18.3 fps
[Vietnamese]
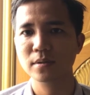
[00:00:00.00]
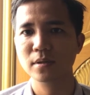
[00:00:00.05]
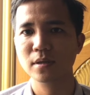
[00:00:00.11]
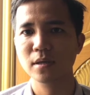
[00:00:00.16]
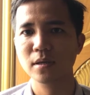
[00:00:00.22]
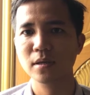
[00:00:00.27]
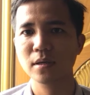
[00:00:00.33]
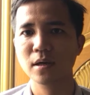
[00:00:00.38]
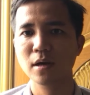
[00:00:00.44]

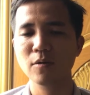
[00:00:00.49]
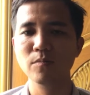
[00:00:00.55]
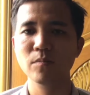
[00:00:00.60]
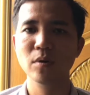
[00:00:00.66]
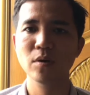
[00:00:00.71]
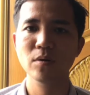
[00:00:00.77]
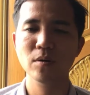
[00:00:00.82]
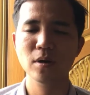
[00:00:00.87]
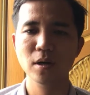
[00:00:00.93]
thì ờ, lúc
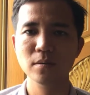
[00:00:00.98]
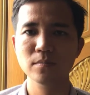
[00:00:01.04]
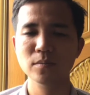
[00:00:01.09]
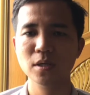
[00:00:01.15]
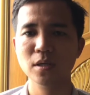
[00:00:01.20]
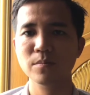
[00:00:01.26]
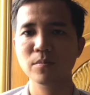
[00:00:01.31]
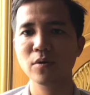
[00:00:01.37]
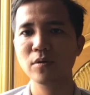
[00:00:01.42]
mua
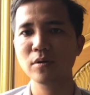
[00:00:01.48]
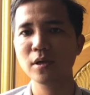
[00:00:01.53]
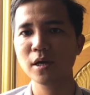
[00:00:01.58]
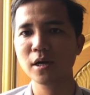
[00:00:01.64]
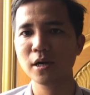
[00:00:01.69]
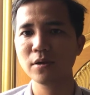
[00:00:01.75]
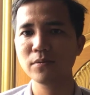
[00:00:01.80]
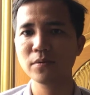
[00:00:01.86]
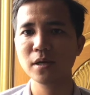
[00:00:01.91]
thì môi
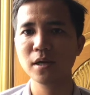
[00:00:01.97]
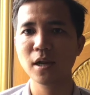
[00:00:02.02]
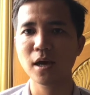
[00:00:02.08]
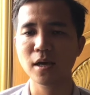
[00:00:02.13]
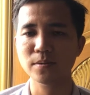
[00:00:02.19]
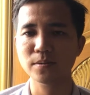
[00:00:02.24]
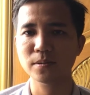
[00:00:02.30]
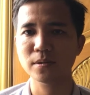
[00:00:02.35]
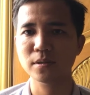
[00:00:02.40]
giới với
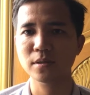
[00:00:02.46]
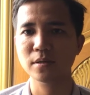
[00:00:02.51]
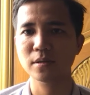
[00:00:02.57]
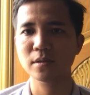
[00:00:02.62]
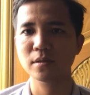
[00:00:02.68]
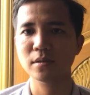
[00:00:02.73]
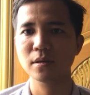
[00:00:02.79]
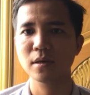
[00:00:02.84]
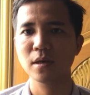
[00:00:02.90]
lại
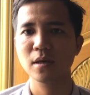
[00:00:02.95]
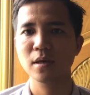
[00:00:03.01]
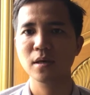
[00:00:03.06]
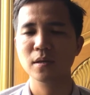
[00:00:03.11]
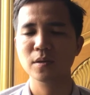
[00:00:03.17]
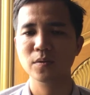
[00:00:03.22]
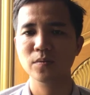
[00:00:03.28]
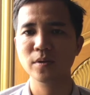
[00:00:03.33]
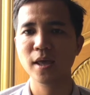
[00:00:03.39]
thì
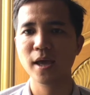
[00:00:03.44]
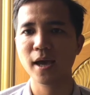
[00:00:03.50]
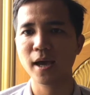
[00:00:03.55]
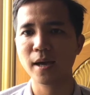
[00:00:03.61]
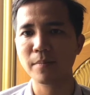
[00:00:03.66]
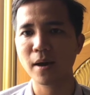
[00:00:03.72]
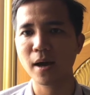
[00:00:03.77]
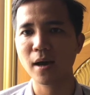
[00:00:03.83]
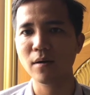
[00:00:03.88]
chủ
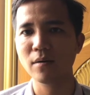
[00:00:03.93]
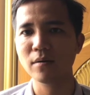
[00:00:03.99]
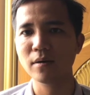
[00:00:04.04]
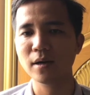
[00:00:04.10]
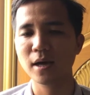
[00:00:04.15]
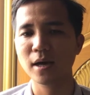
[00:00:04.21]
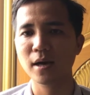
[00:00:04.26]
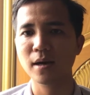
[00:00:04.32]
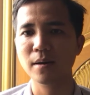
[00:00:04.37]
nhà bảo
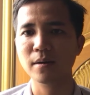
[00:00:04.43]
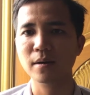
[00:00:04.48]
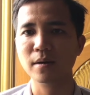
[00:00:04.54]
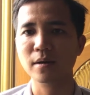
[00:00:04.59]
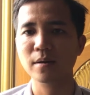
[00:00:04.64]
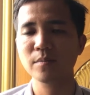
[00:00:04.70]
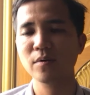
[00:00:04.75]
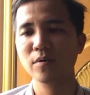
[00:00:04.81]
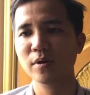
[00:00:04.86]
là
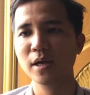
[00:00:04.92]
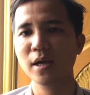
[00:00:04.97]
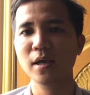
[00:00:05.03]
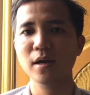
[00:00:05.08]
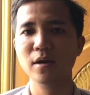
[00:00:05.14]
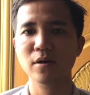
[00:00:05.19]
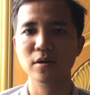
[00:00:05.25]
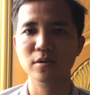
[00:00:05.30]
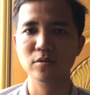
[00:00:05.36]
cứ mua
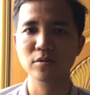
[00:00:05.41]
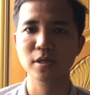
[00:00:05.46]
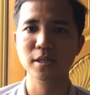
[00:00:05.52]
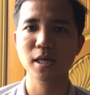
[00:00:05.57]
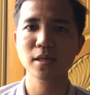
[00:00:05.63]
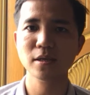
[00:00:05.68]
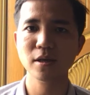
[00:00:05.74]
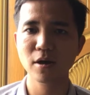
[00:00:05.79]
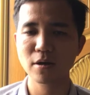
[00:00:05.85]
đi rồi tôi sẽ
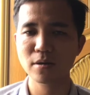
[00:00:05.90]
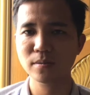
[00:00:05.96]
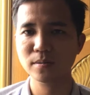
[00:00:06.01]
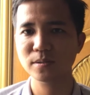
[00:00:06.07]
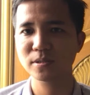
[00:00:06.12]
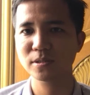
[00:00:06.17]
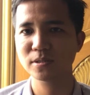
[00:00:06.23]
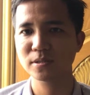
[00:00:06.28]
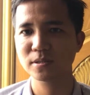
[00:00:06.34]
tách cho
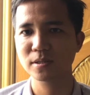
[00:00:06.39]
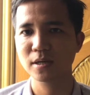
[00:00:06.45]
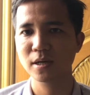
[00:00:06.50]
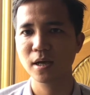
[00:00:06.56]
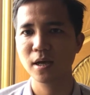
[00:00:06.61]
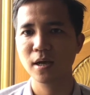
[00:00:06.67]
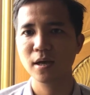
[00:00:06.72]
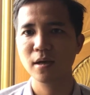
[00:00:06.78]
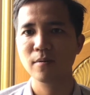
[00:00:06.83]

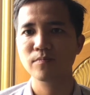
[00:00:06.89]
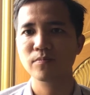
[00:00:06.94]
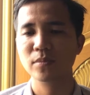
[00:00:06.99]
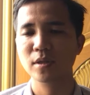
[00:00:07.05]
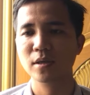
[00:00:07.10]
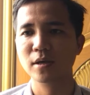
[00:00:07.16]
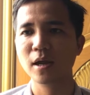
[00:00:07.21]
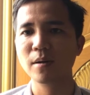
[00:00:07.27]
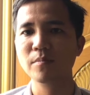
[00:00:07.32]

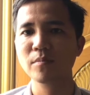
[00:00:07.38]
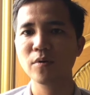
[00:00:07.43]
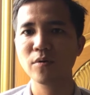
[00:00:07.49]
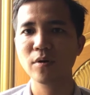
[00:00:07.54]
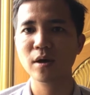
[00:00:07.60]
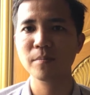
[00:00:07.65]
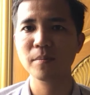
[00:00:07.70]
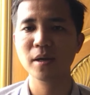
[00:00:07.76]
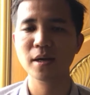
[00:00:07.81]
thì khách
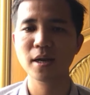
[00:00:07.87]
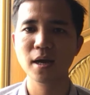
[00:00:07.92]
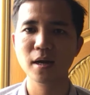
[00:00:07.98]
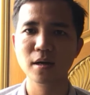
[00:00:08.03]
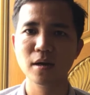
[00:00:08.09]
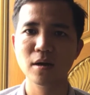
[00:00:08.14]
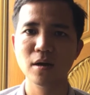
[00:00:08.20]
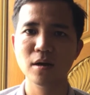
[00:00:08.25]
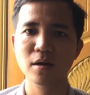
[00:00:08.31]
mua cái miếng
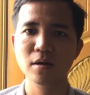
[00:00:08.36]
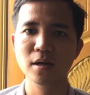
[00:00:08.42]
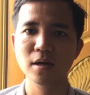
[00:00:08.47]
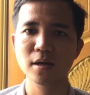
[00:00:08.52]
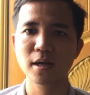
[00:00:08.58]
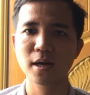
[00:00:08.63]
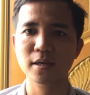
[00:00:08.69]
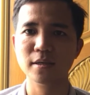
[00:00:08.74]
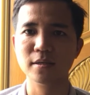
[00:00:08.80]
đất đó
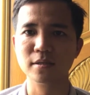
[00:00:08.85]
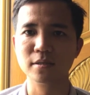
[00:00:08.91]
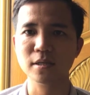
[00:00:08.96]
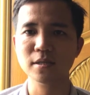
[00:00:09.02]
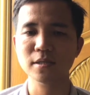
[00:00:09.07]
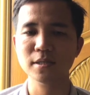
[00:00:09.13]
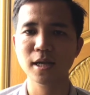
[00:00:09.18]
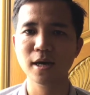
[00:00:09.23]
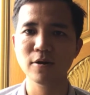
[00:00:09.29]
là diện
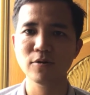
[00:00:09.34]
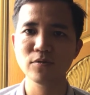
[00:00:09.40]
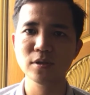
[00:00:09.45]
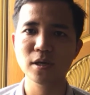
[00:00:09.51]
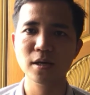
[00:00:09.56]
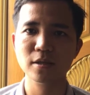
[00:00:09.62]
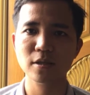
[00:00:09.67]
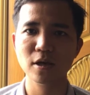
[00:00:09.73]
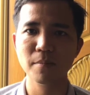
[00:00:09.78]
tích 6
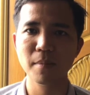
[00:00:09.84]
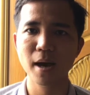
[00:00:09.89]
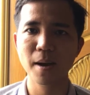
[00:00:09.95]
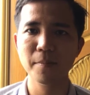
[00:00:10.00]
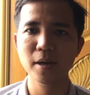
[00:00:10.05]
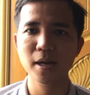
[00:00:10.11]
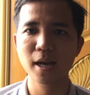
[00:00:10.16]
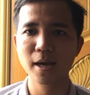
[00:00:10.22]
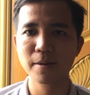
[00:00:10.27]
nhân cho
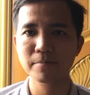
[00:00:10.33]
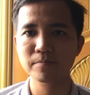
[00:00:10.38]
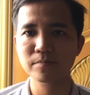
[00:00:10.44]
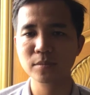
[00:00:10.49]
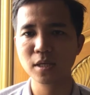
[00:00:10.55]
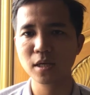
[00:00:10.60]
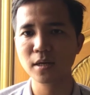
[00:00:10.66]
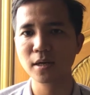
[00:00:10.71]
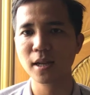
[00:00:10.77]
35
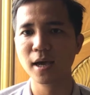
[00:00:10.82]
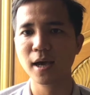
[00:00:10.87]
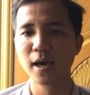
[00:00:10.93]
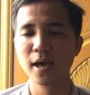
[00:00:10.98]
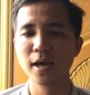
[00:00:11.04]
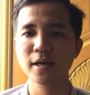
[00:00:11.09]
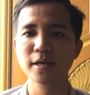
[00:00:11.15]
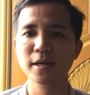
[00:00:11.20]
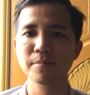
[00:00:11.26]
tức là
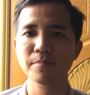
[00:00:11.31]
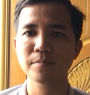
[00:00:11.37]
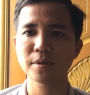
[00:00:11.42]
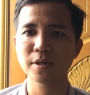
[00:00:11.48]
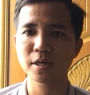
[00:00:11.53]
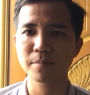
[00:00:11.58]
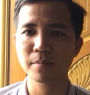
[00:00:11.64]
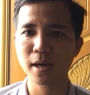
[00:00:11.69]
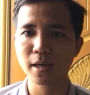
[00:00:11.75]

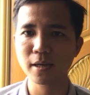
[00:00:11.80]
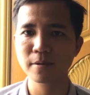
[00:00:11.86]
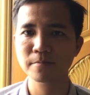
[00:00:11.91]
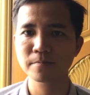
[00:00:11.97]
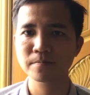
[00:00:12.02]
210 mét